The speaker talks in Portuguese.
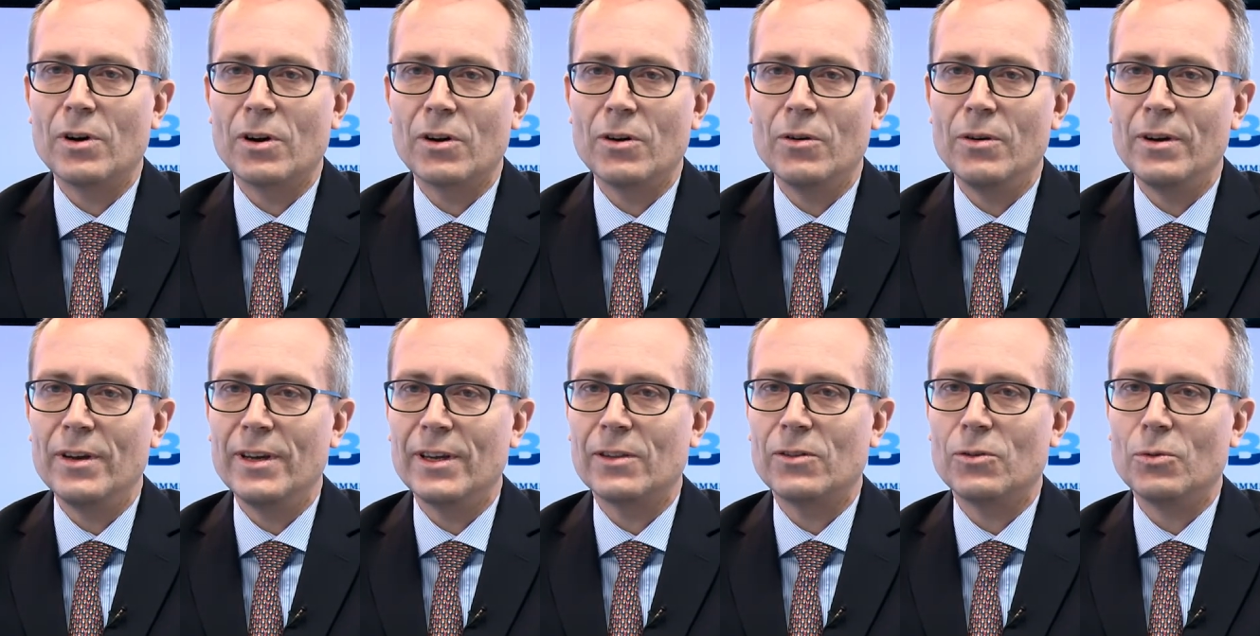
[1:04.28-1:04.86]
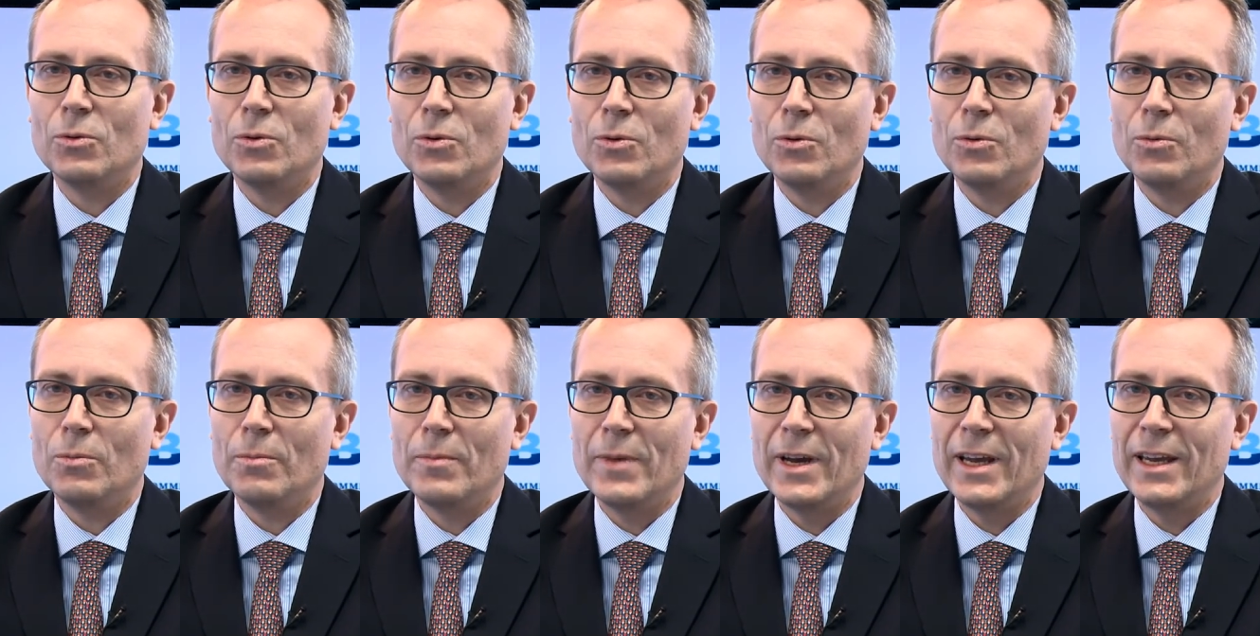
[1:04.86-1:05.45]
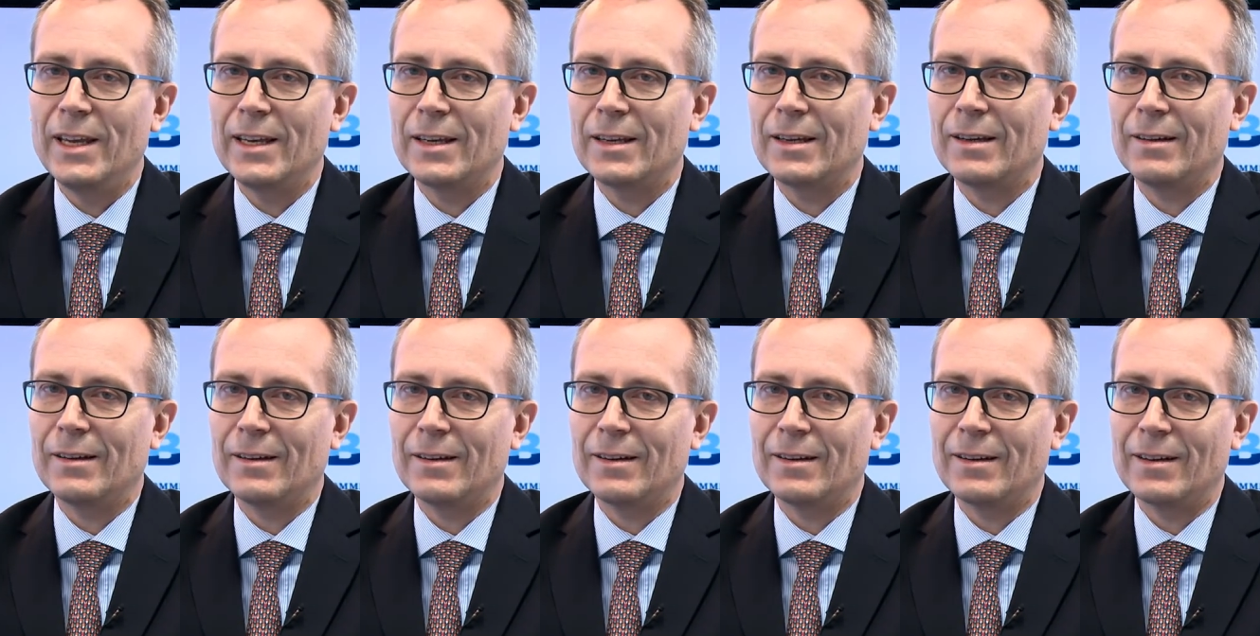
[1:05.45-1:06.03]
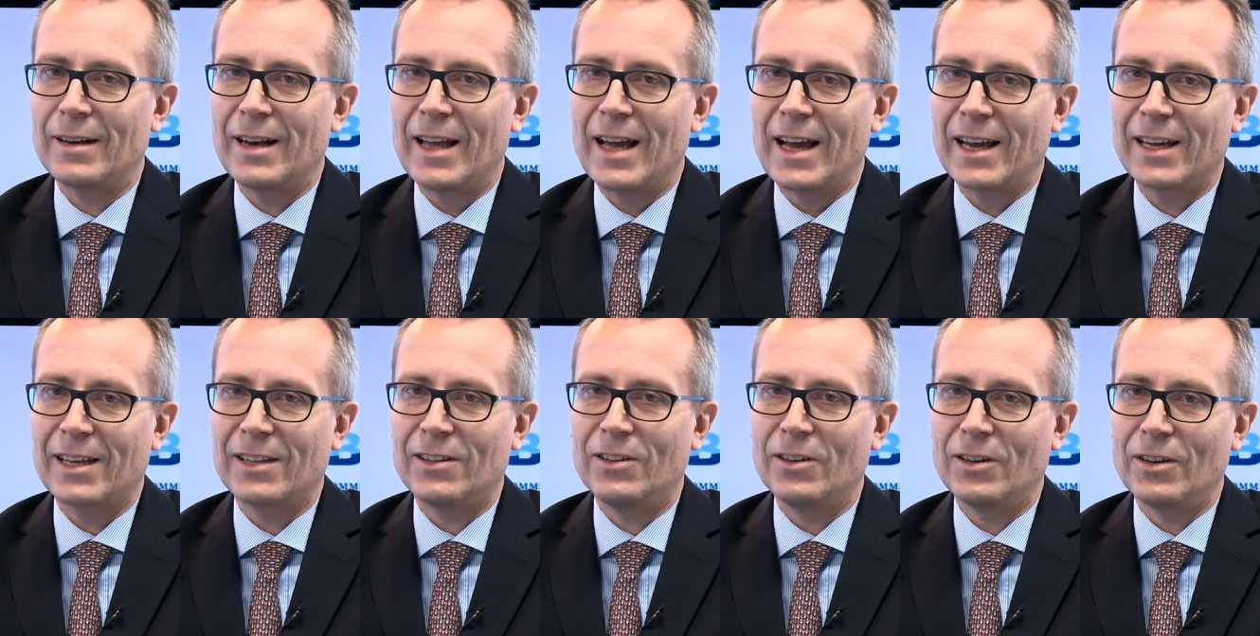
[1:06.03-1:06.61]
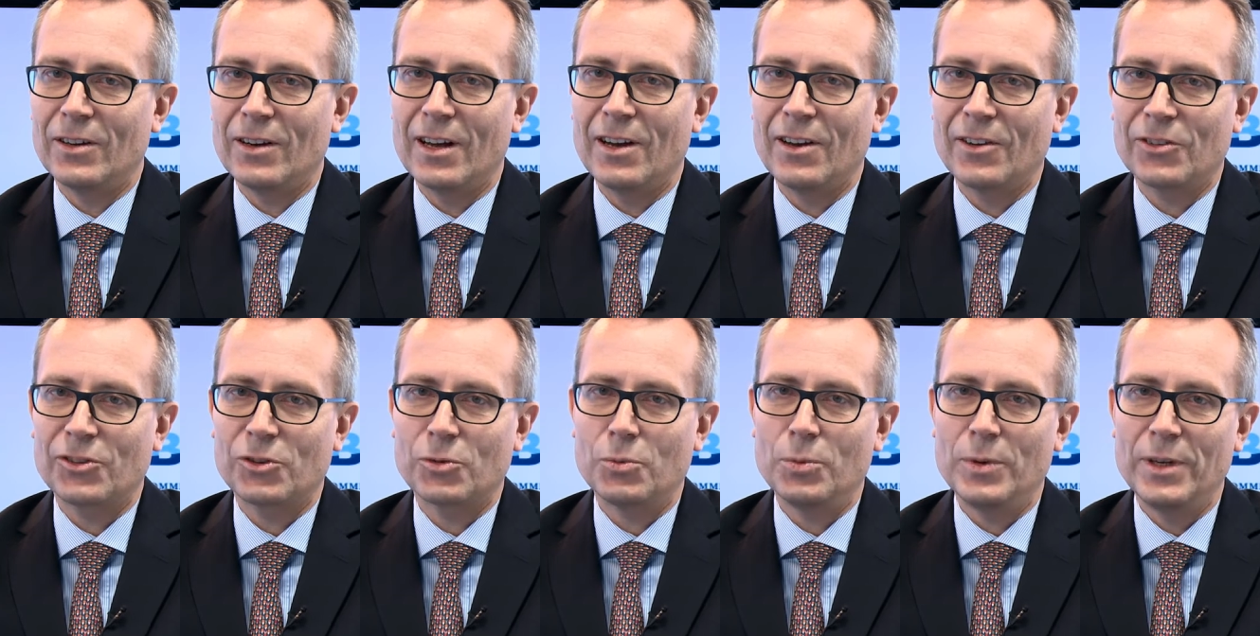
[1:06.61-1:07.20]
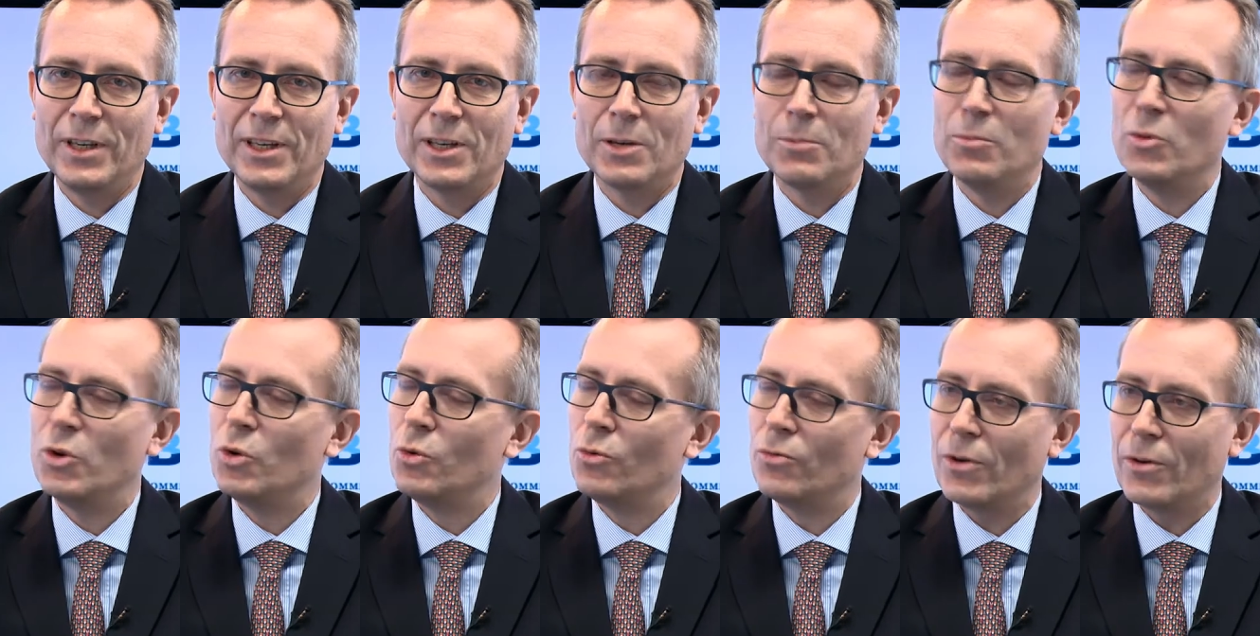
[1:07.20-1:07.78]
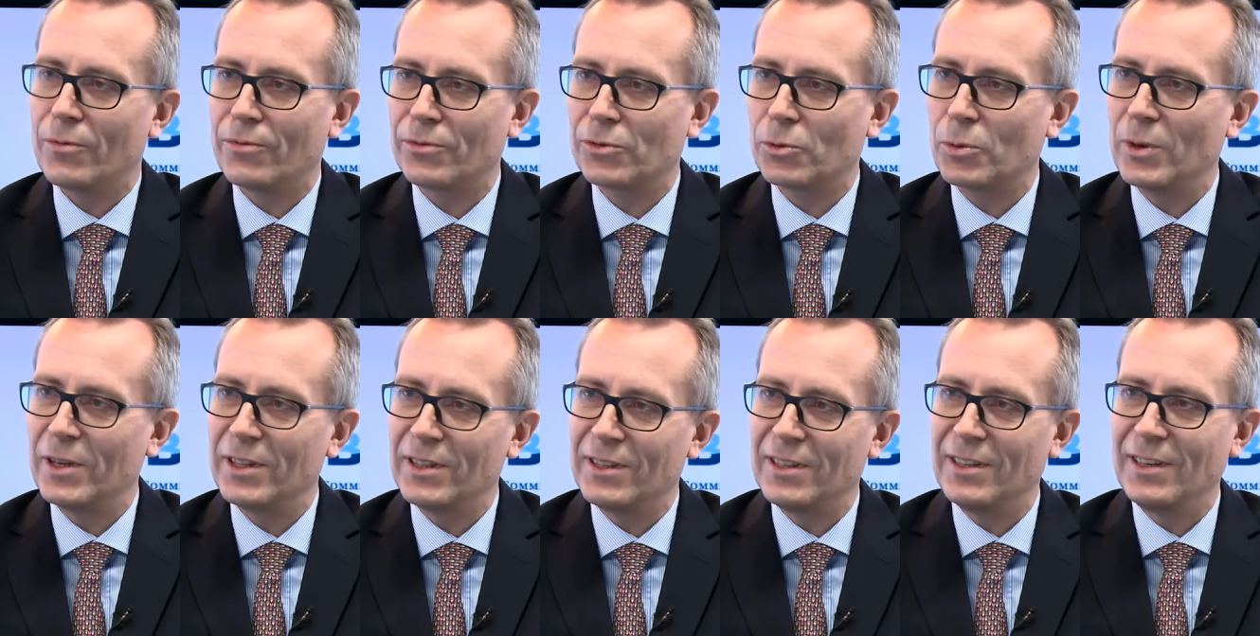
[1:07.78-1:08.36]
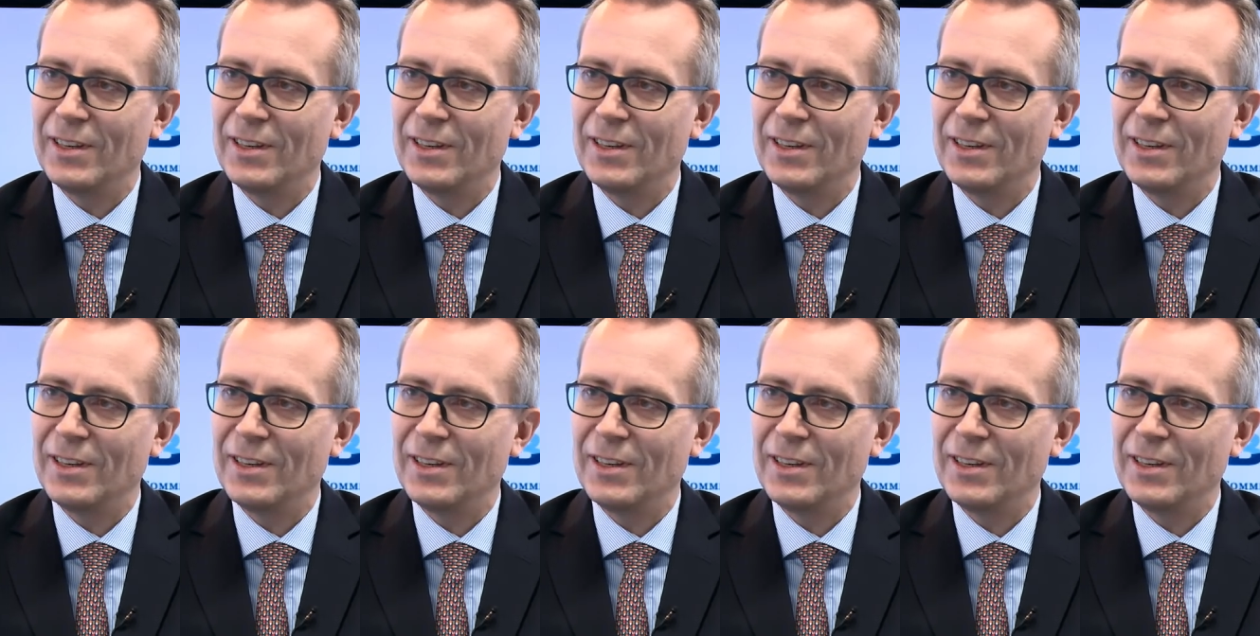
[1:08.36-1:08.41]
dizendo que veremos um movimento de 20 centavos como na semana passada,